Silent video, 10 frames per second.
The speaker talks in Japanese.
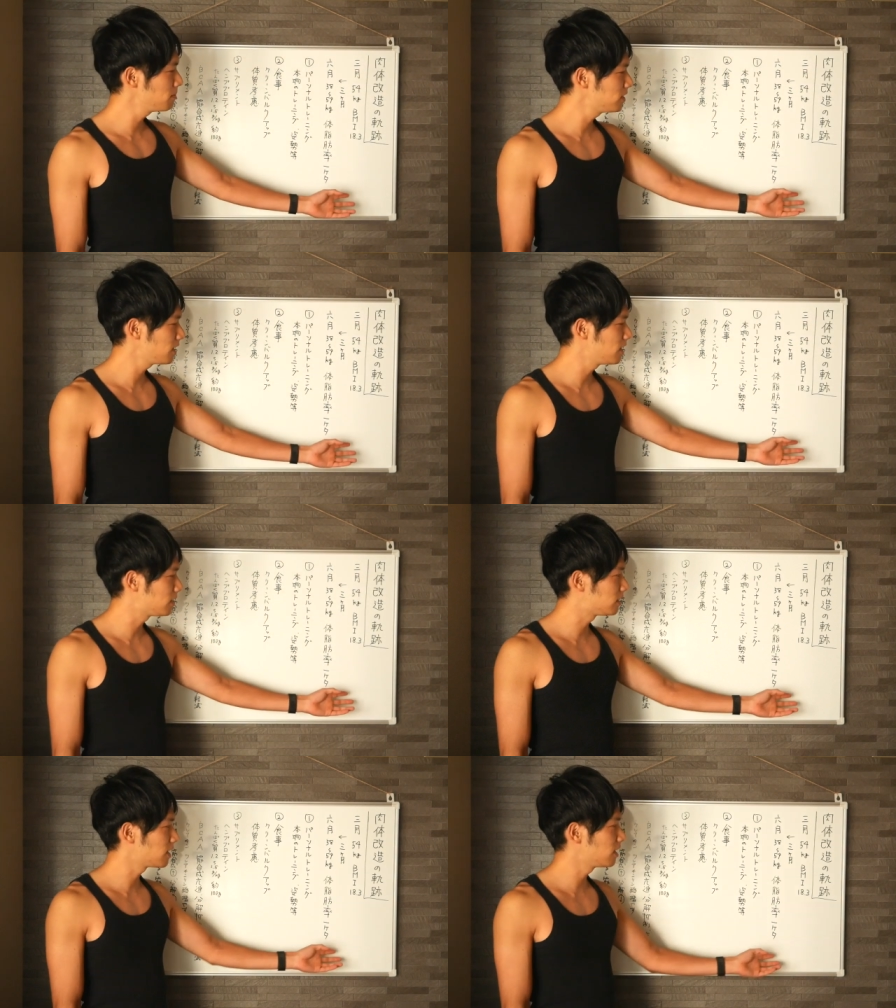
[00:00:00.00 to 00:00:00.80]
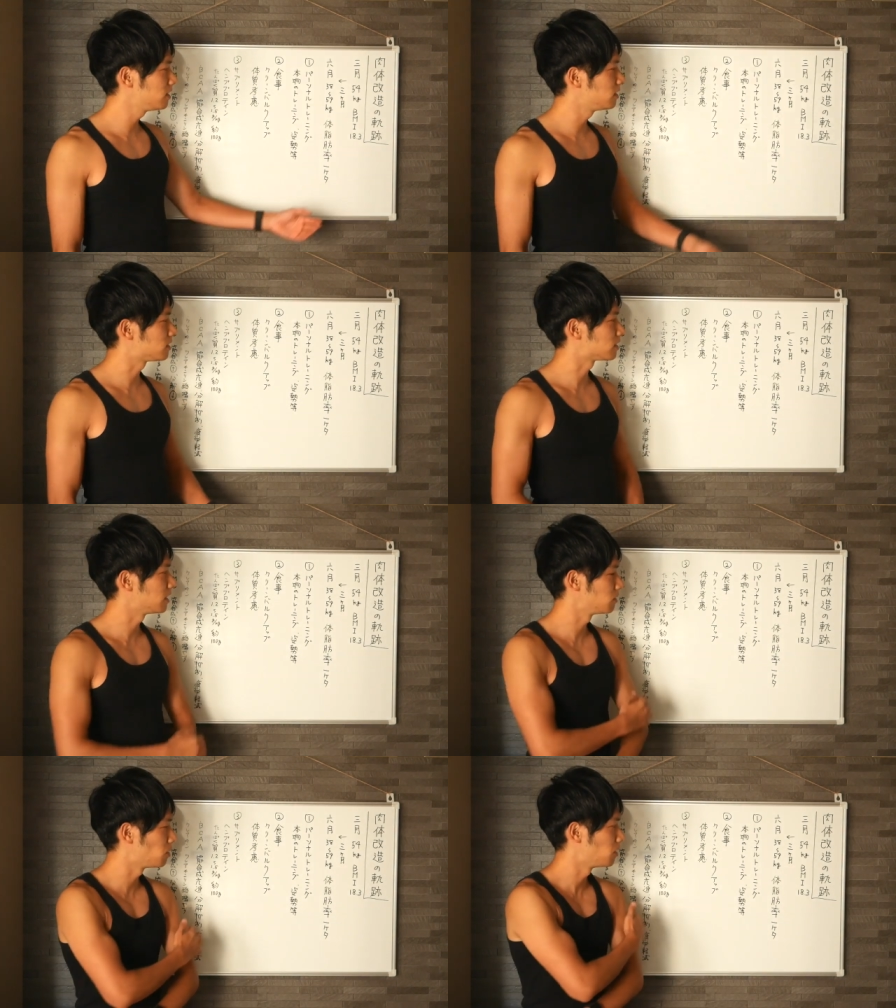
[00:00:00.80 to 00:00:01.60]
見ていきたいんです
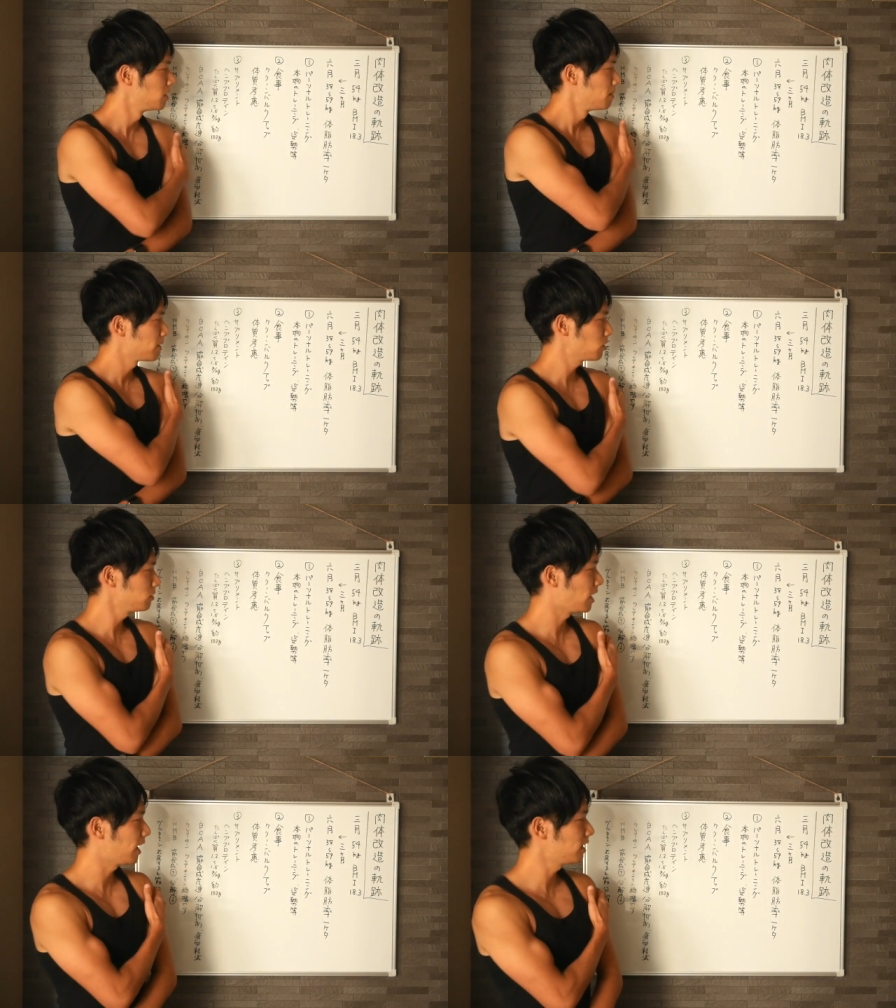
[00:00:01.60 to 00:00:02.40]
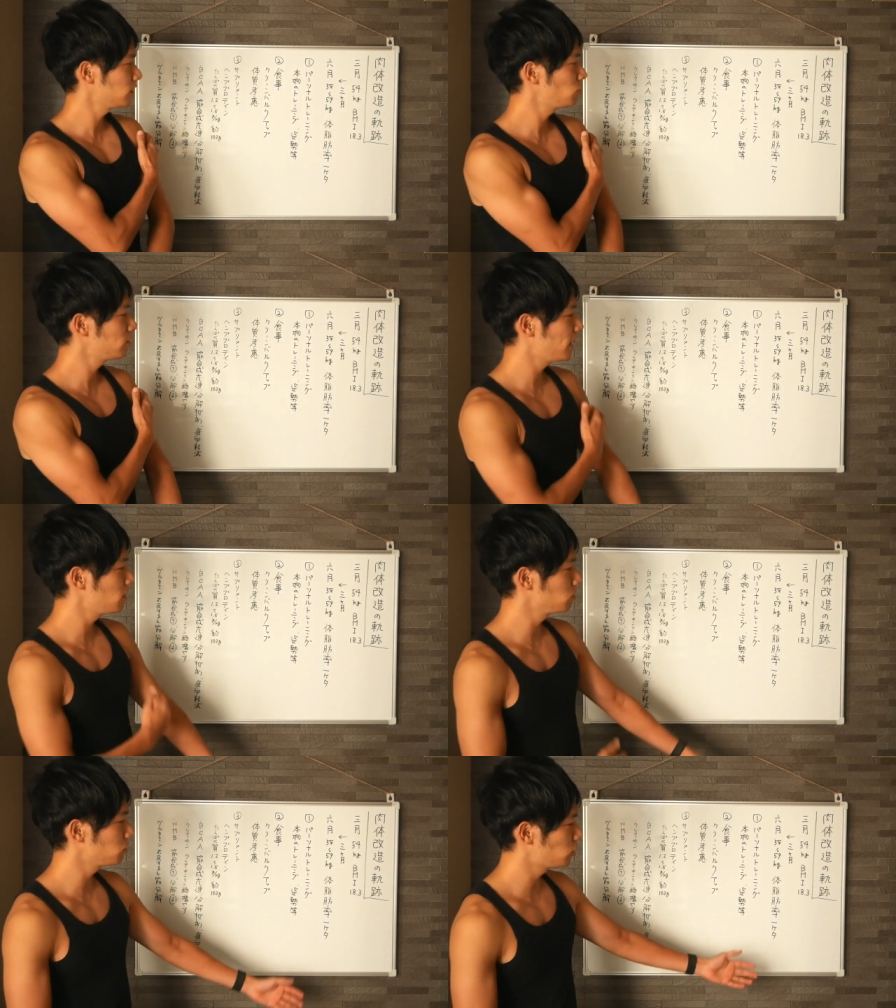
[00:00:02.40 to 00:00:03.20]
けど、まあ、今日ね、話の
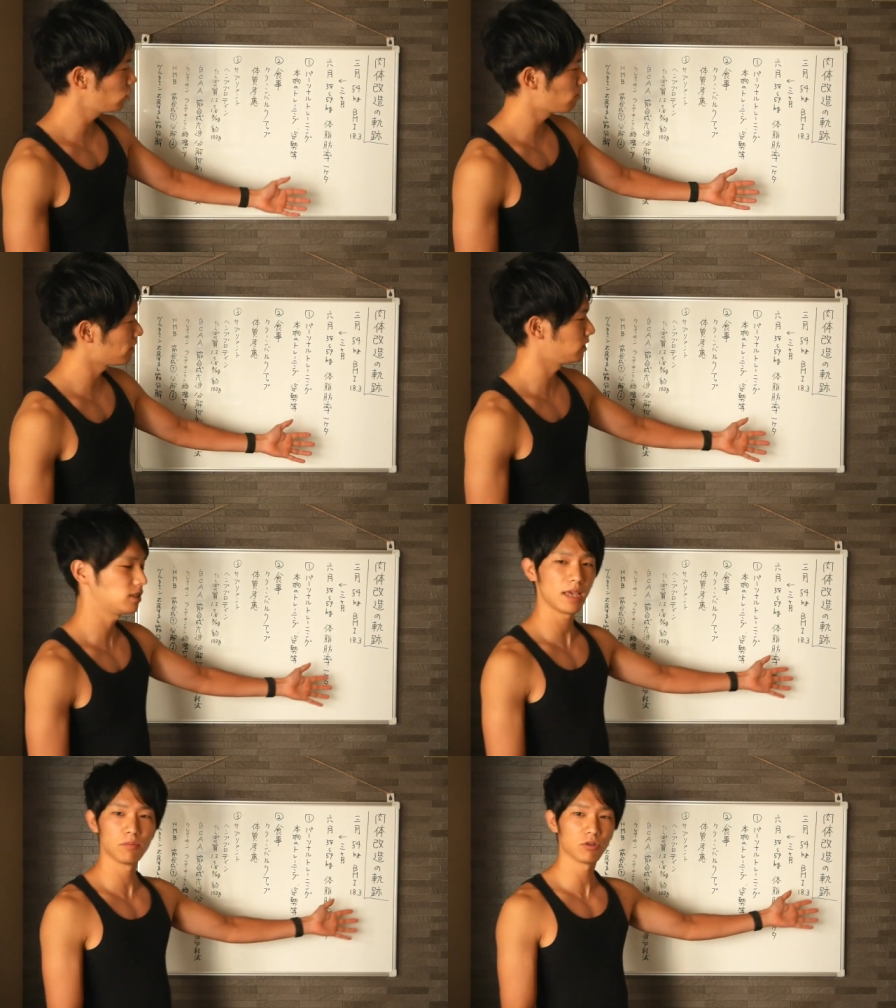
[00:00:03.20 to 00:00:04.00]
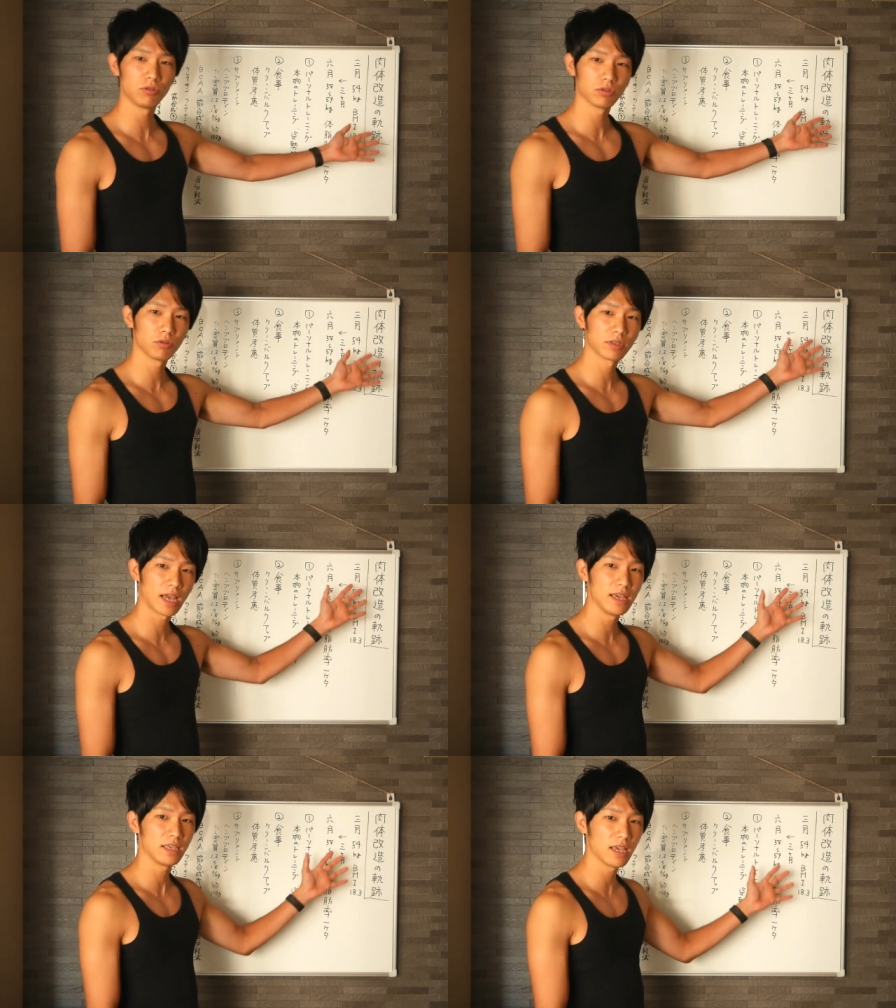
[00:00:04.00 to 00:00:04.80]
内容としては、まあ、実際僕のその
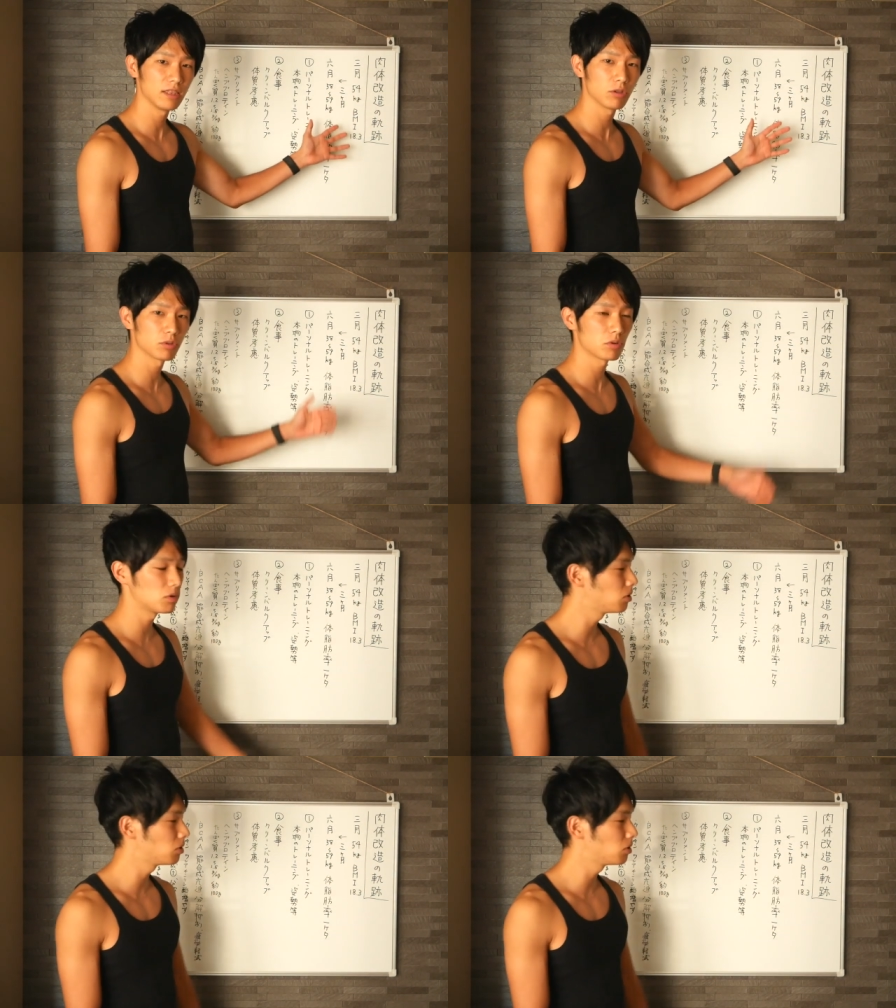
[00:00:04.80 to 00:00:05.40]
体験のとこ